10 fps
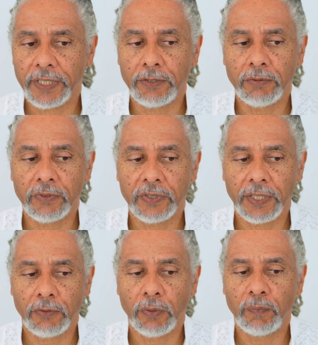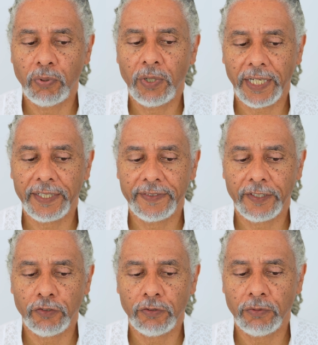Et donc cette
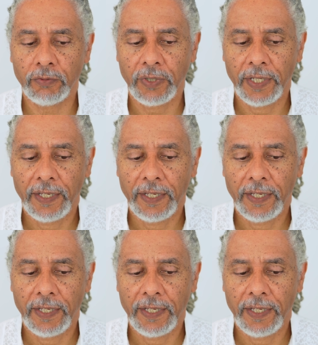polarisation